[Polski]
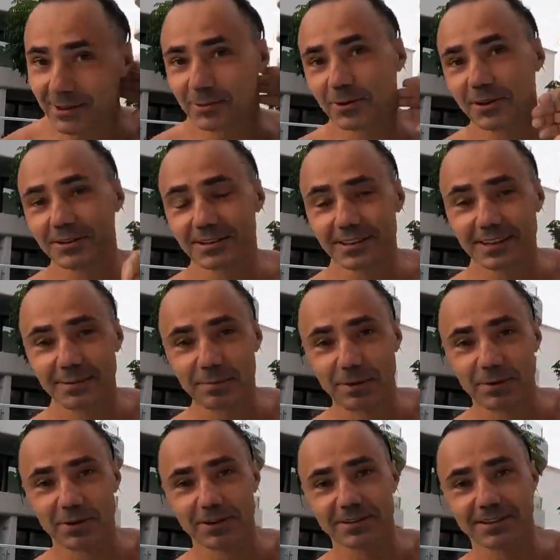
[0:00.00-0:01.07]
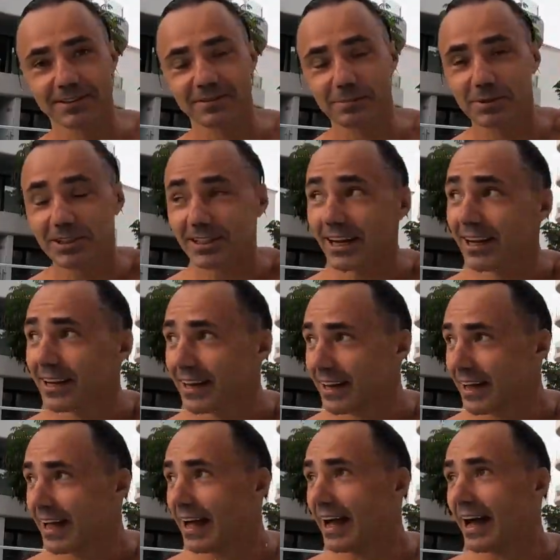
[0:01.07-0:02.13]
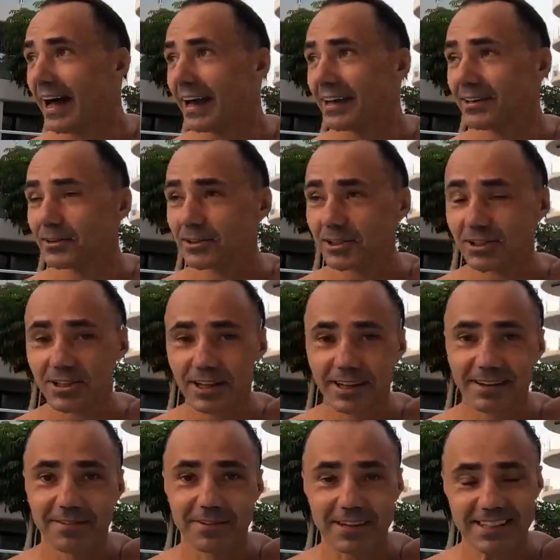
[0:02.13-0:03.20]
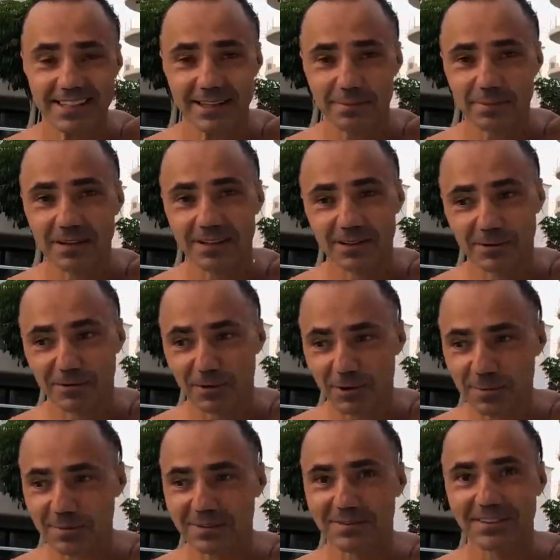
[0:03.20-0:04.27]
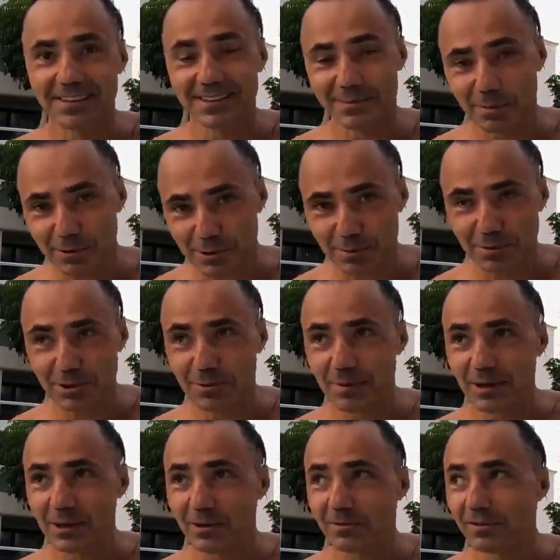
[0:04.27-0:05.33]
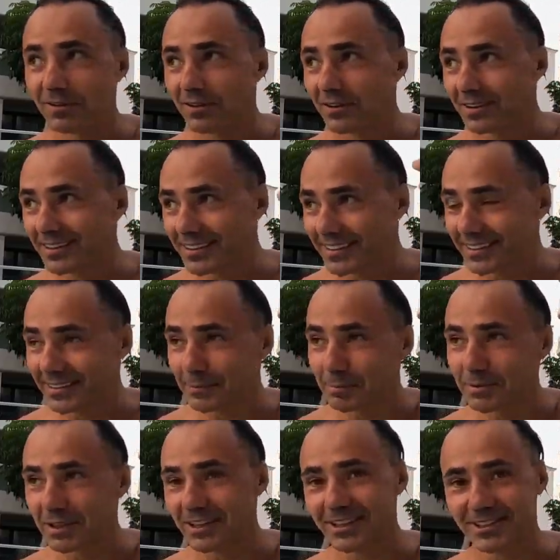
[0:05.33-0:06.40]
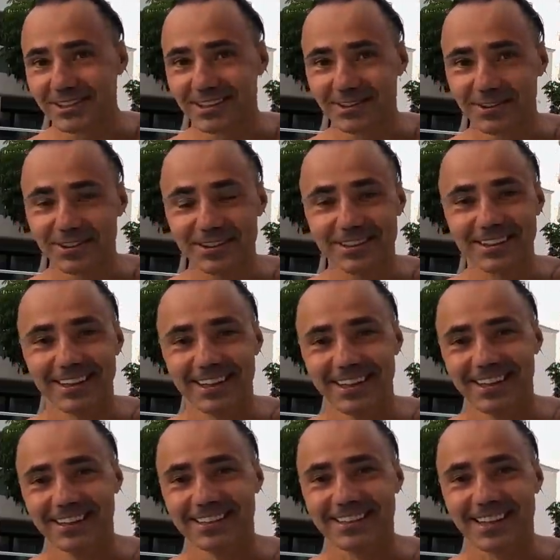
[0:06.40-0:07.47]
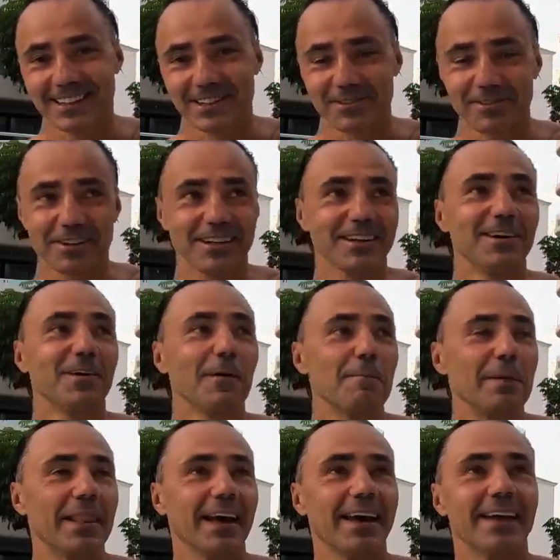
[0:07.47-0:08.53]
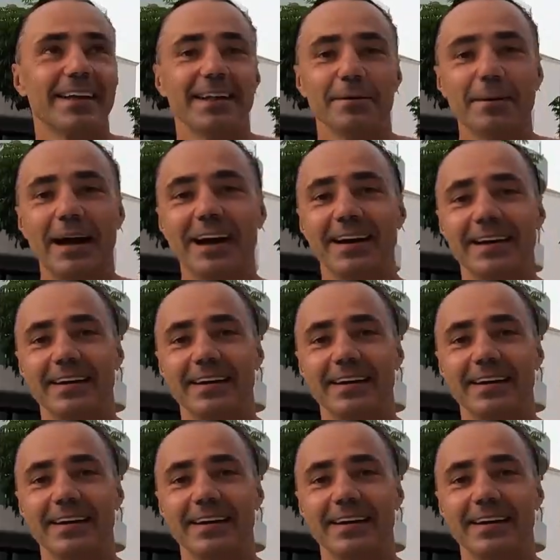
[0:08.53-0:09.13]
ratujących, pilnujących wybrzeża, a jednocześnie wracam do formy w inny sposób niż biegowo i psychicznie to też strasznie fajnego kopa daje. Dobra,